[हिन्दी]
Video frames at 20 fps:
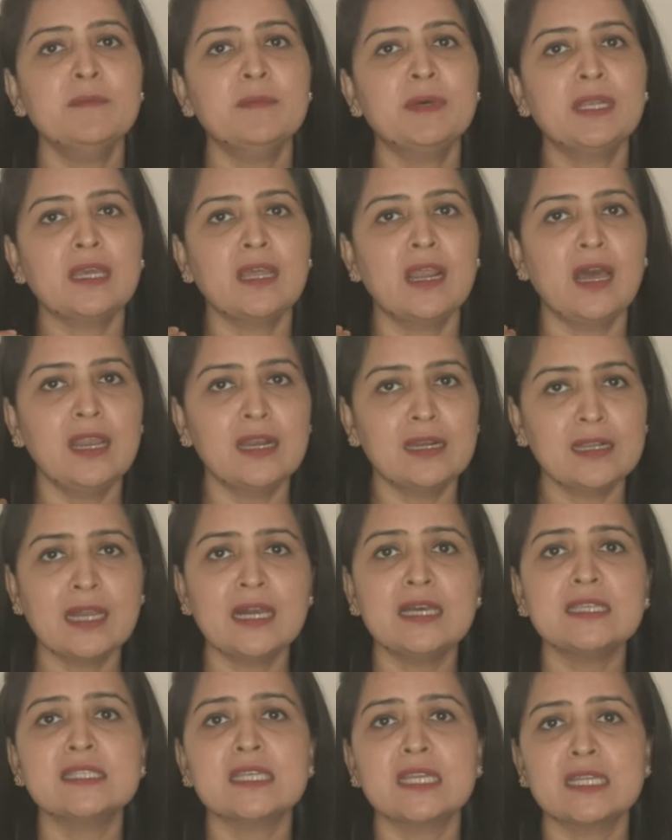पर अगर
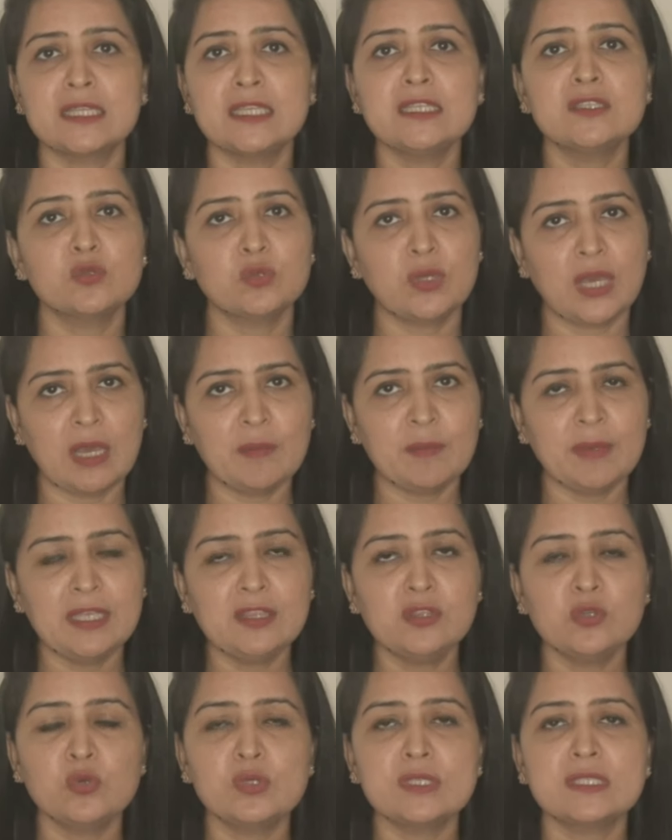हल्का सर्दी ज़ुकाम है
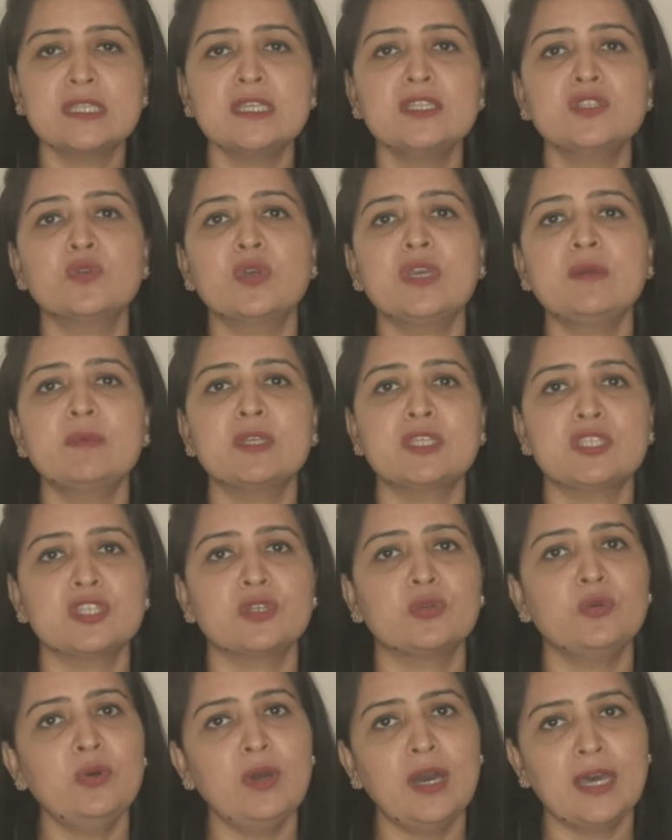तो इससे जो है
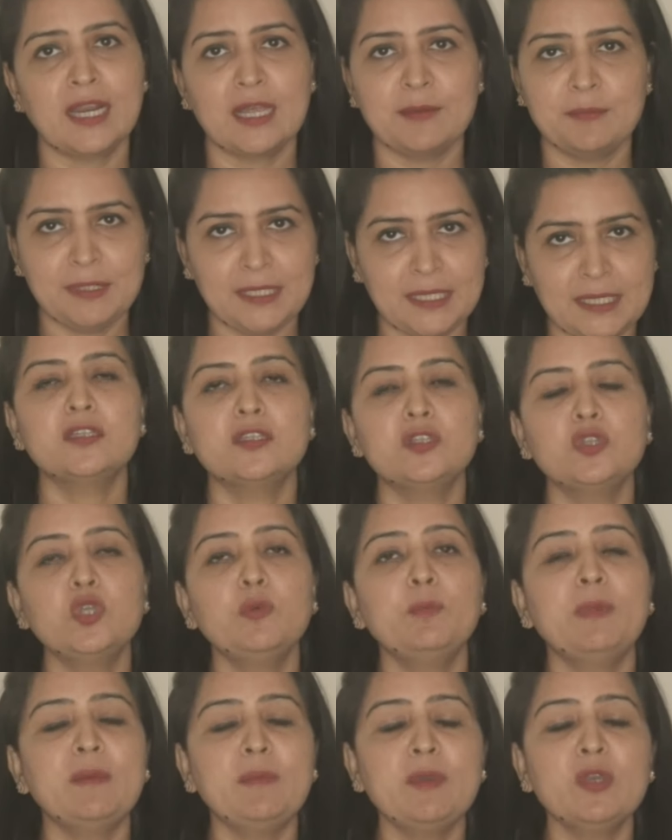बच्चे को आराम मिले
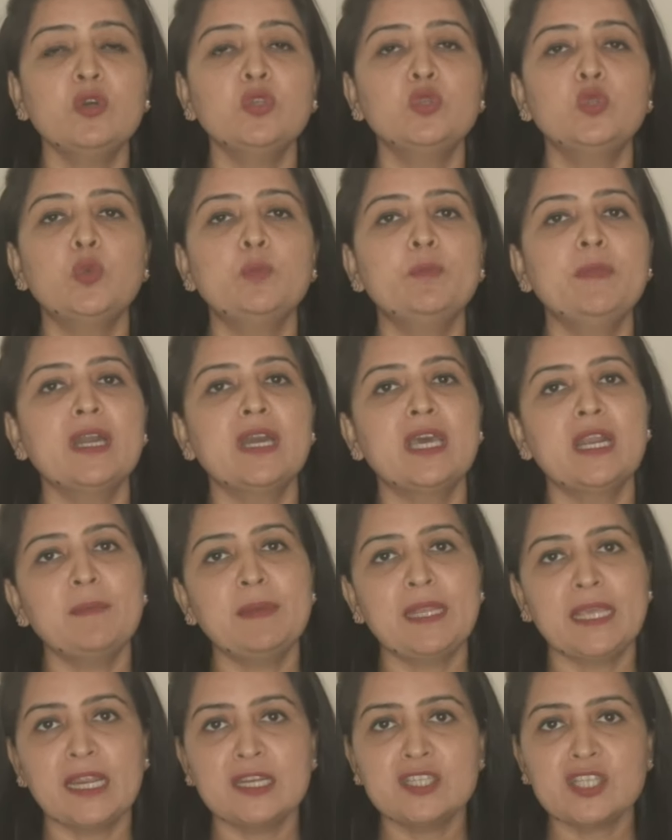तो बेबी को धूप में अगर आप
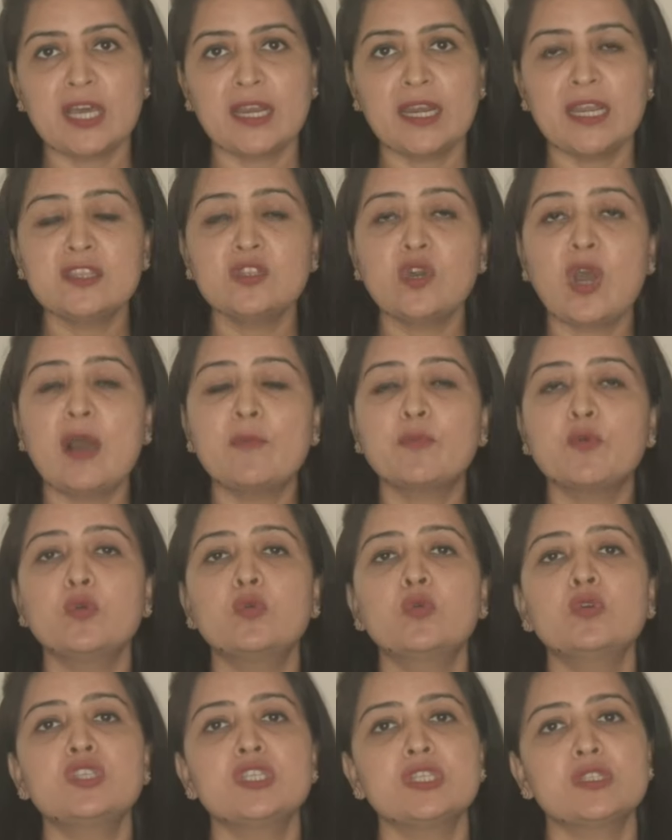लेकर जा रहे हैं तो आपको
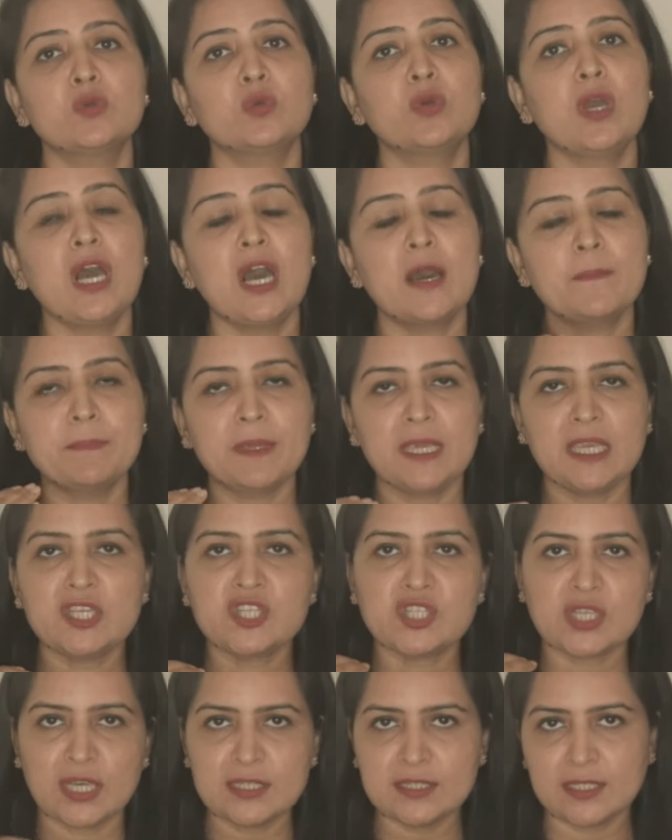कुछ चीज़ों का
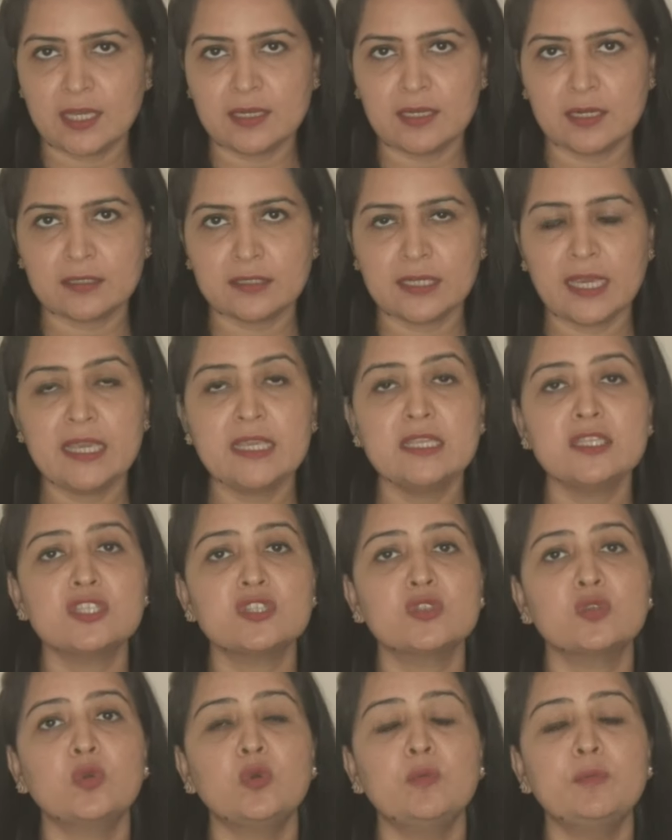हमेशा ध्यान रखना है इन
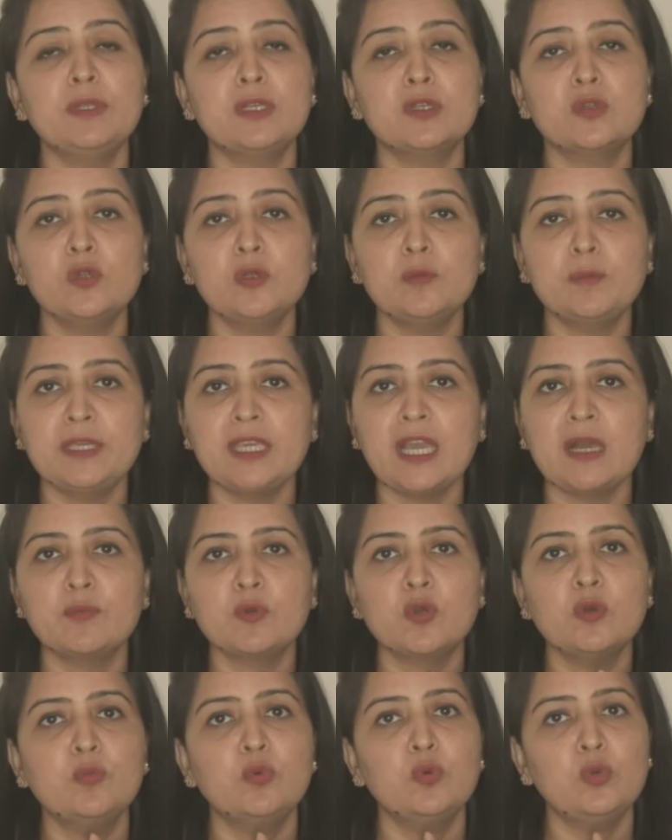चीज़ों को बिल्कुल भी
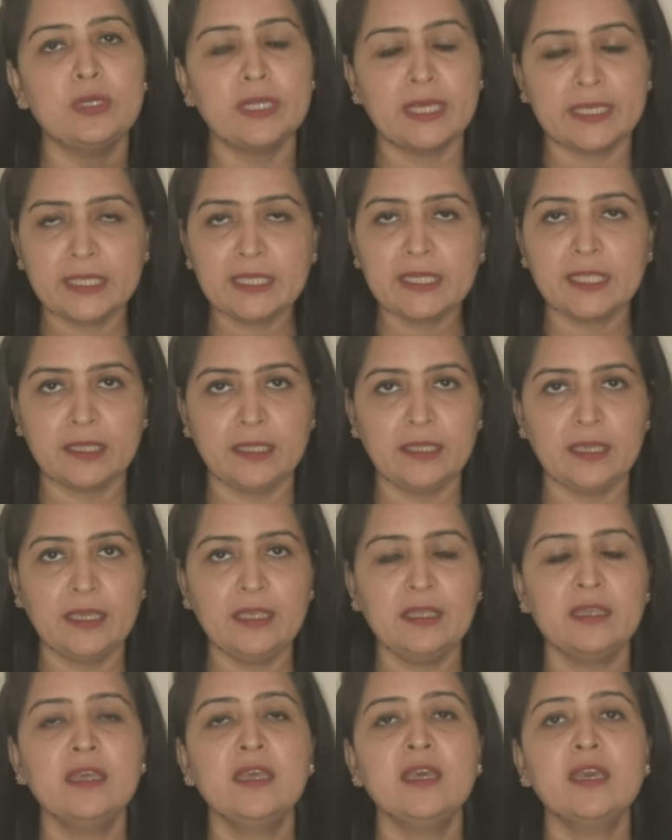आपको भूलना ही नहीं है